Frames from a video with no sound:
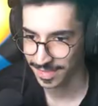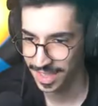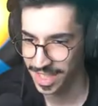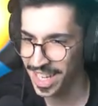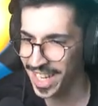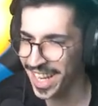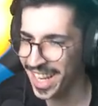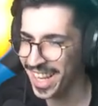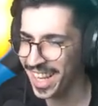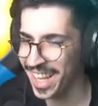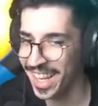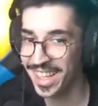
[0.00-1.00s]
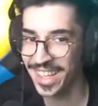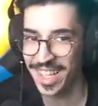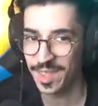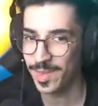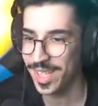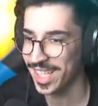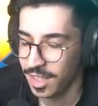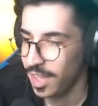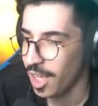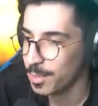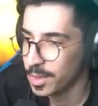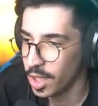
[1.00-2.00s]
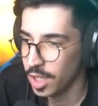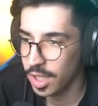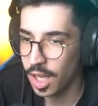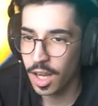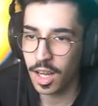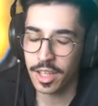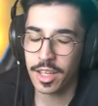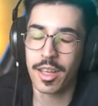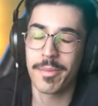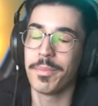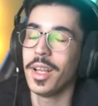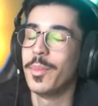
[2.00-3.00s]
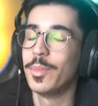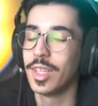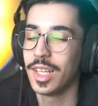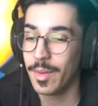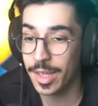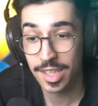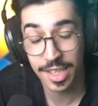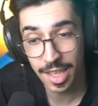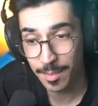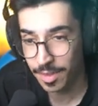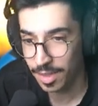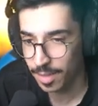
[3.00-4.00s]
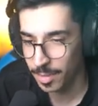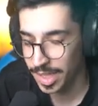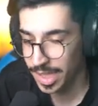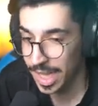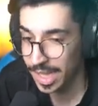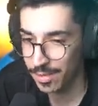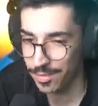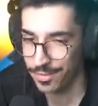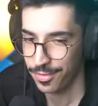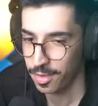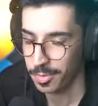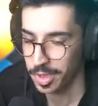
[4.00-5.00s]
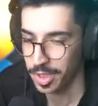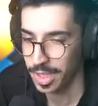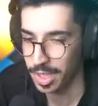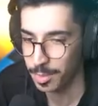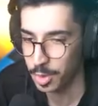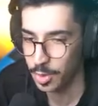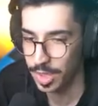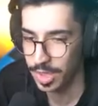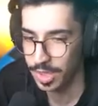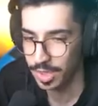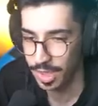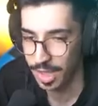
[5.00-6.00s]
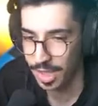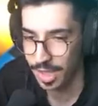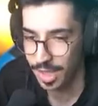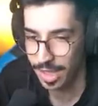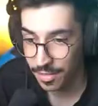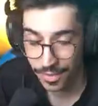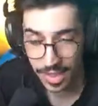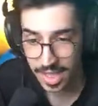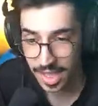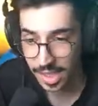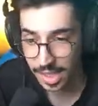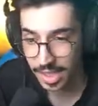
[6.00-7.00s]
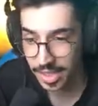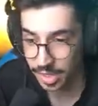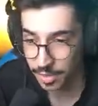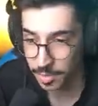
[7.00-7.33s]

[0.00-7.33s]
ايه جريت باس الحمد لله يا رب الحمد لله بعد الجيم بعد الهدف في البنش اللي قبل شوي خلاص في شيء ينحط في